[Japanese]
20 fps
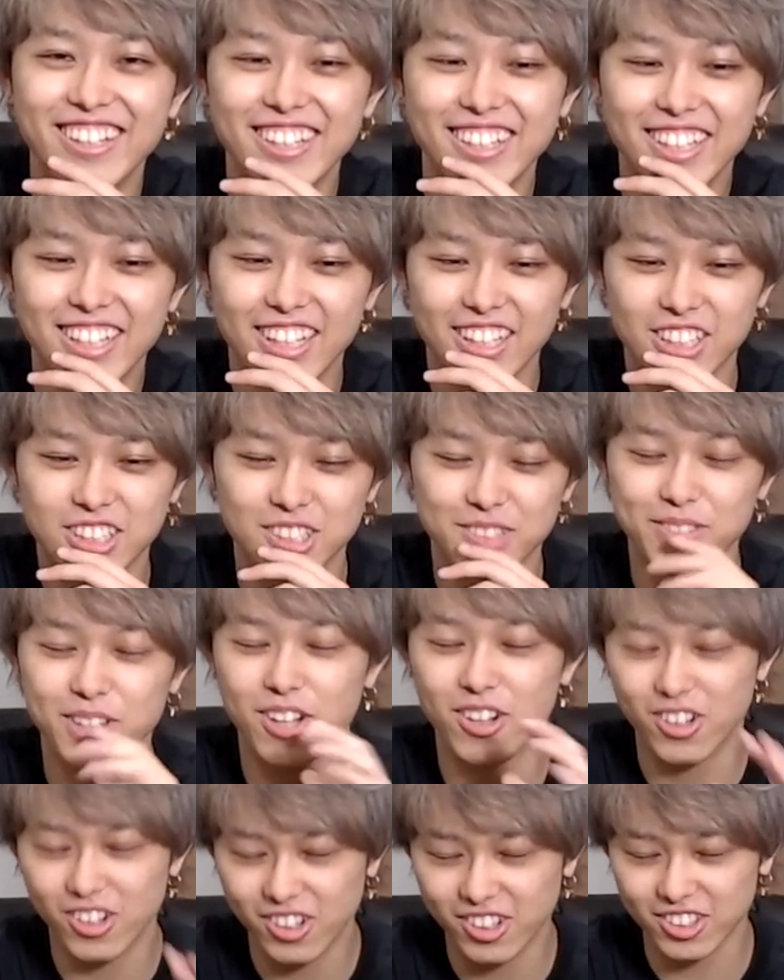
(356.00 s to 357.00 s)
ない熊
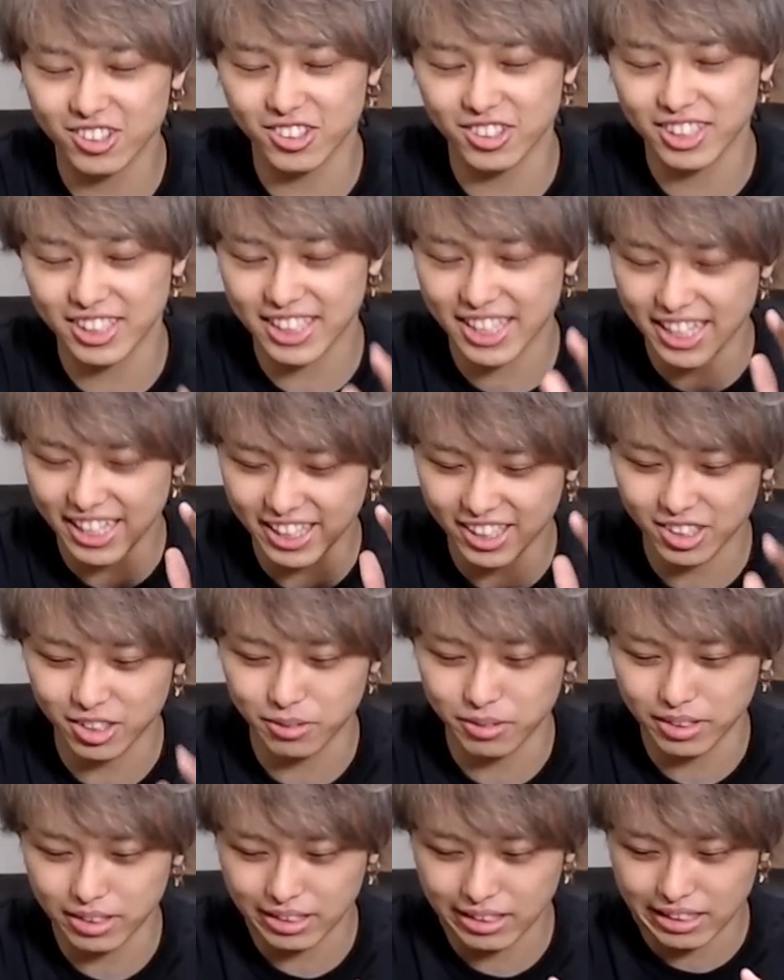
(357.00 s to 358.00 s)
を取りたいなと
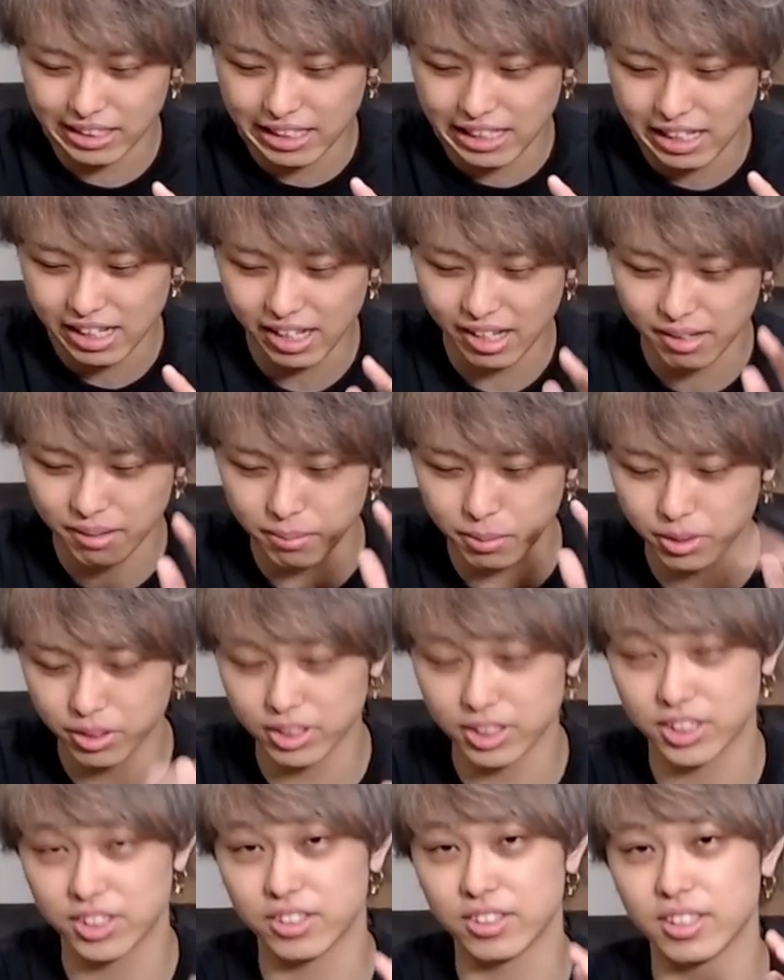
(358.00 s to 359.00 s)
思って病院
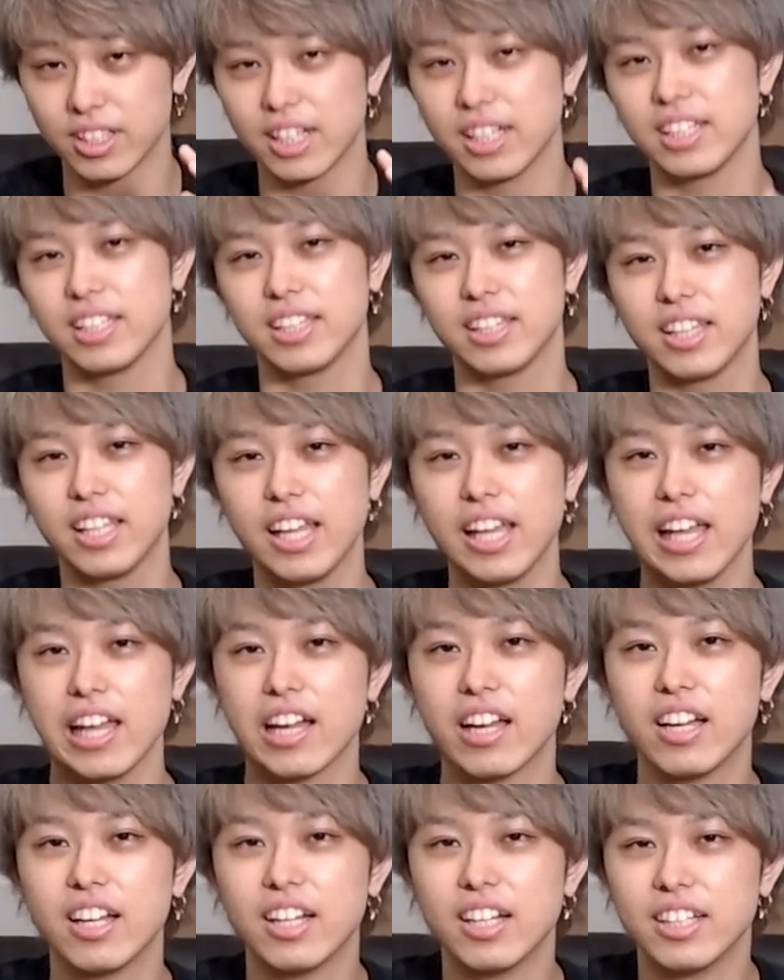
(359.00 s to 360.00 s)
に相談行っ
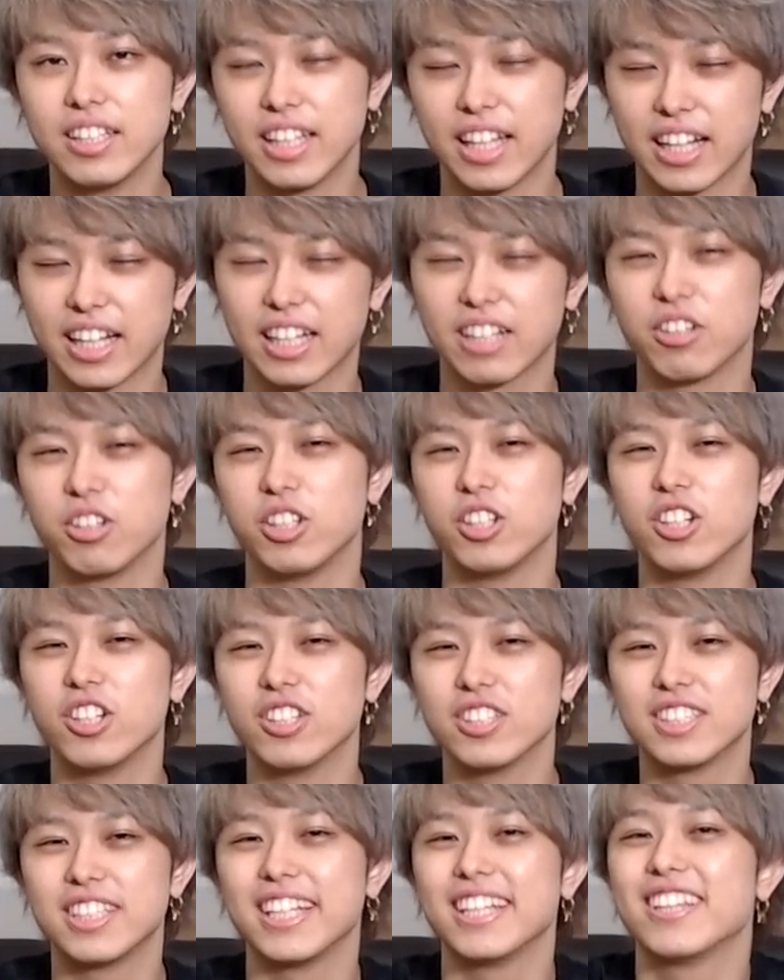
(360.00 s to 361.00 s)
て、なんかこういろい
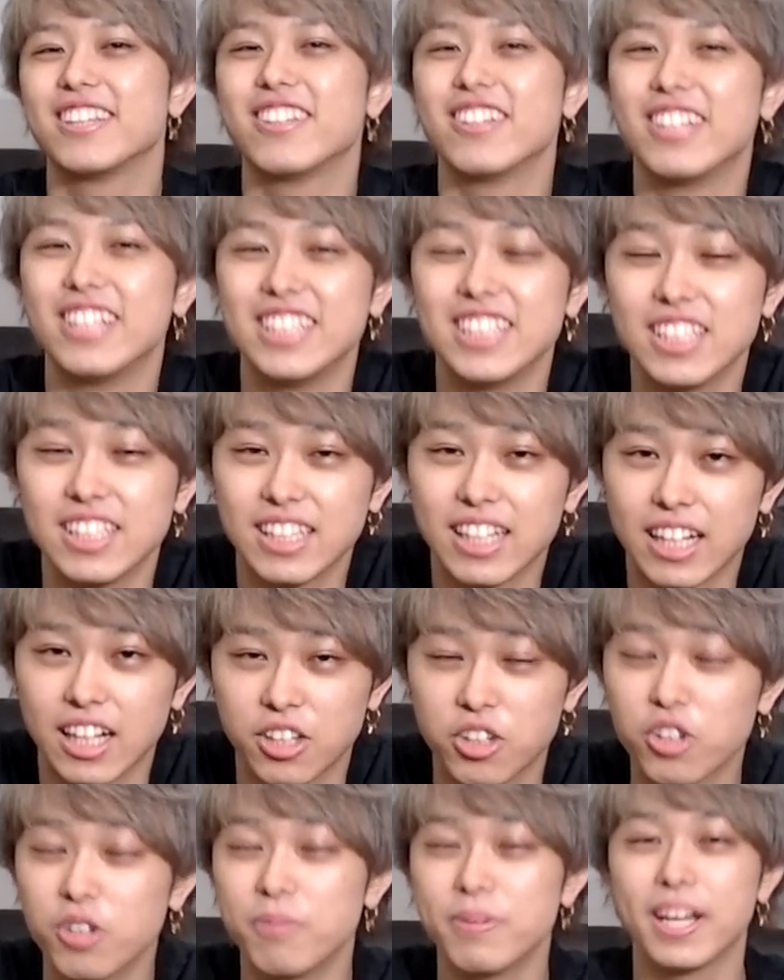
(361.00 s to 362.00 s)
ろセットでなんか
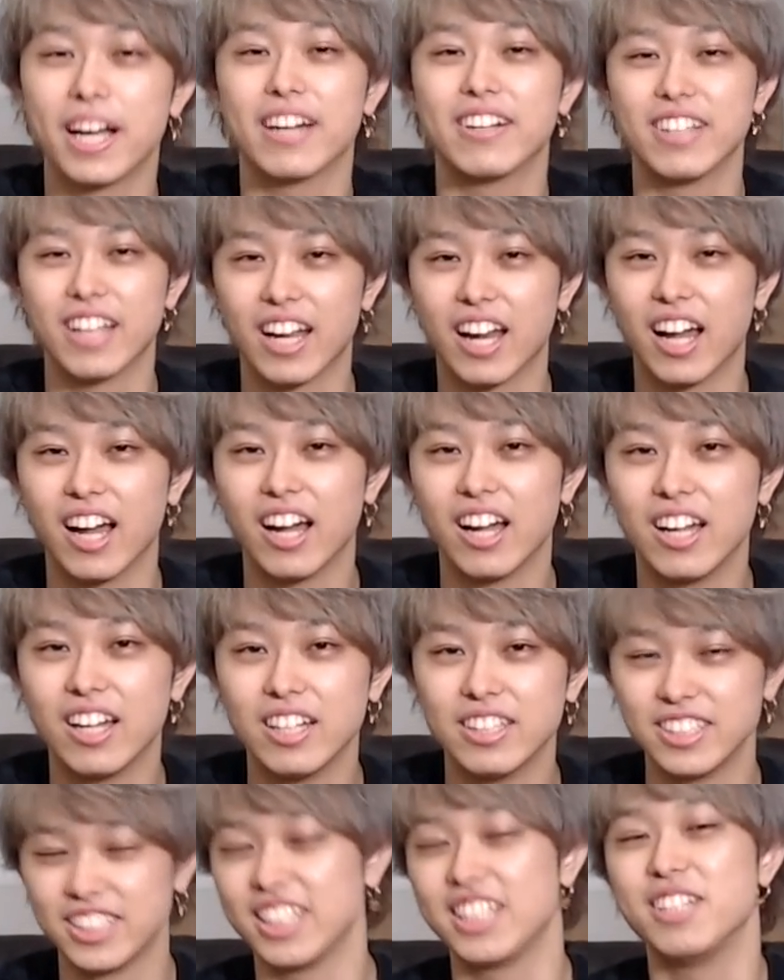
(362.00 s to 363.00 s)
興味があるなら
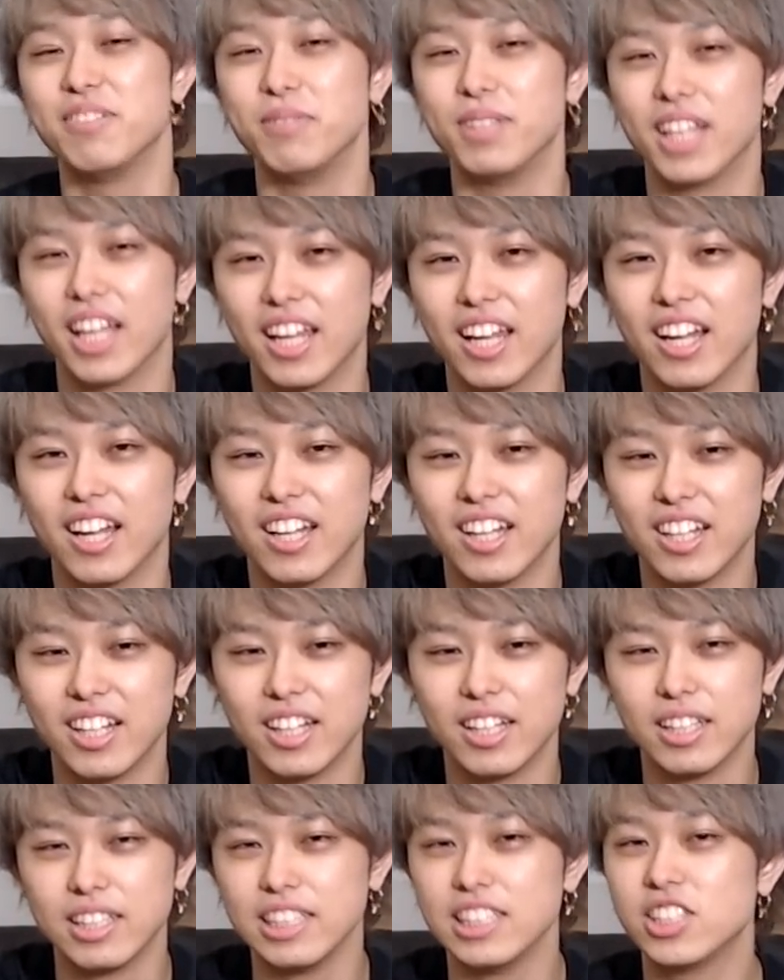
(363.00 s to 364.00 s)
ぜひみたいな。
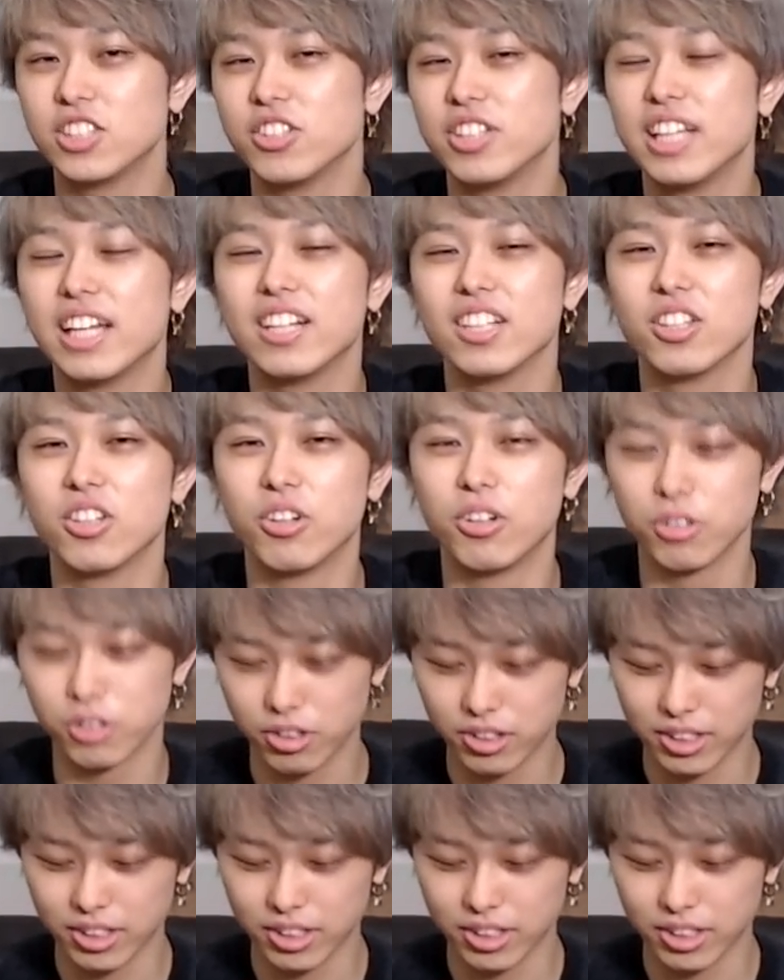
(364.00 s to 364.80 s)
一緒にやるとお得